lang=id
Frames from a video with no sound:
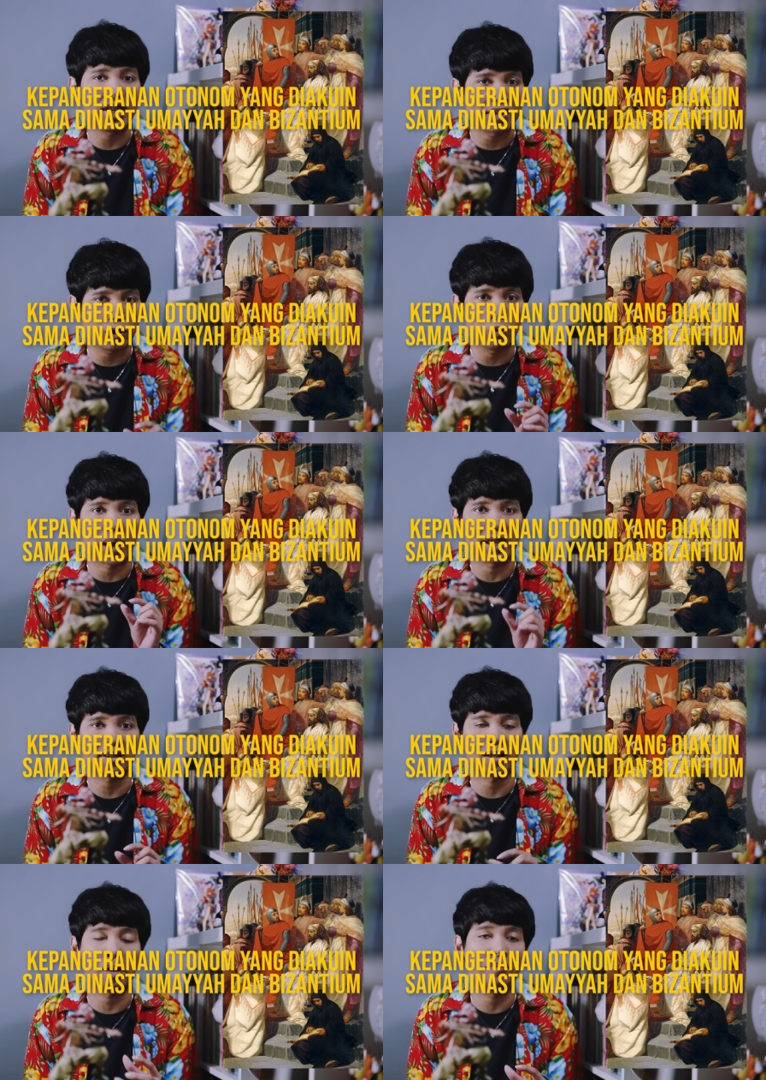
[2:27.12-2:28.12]
dinasti
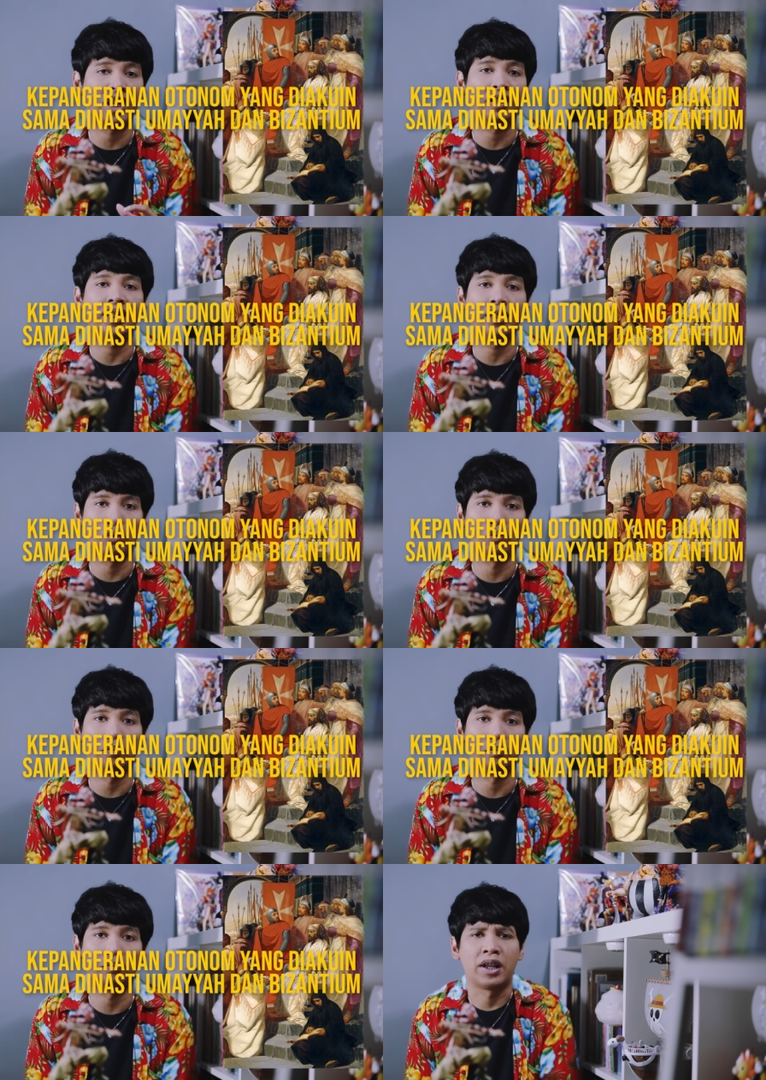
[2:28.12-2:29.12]
Umayyah sama
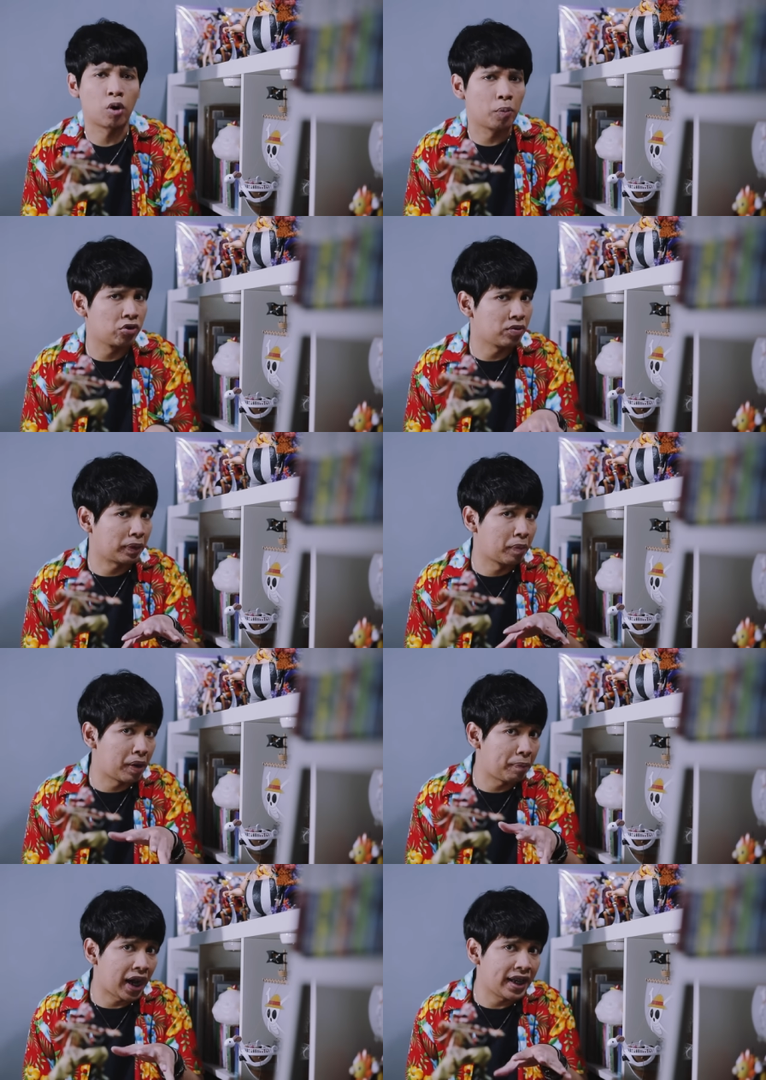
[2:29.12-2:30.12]
Bizantium. Dan walaupun sempat
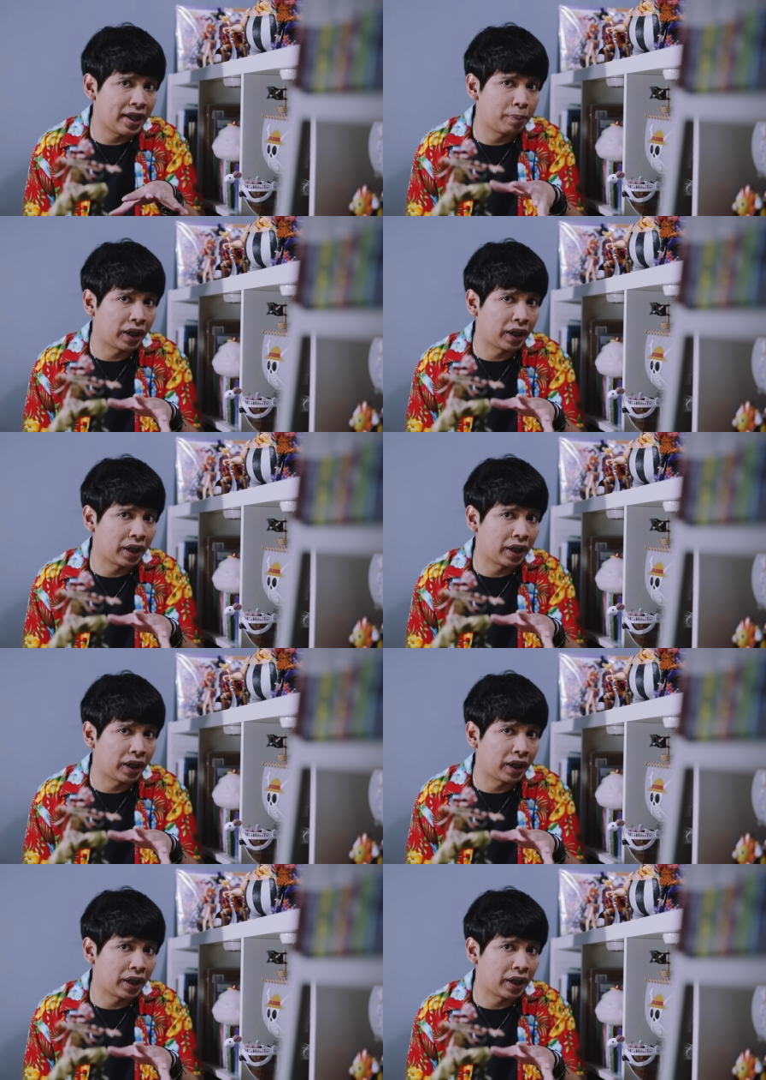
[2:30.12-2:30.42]
beberapa kali ada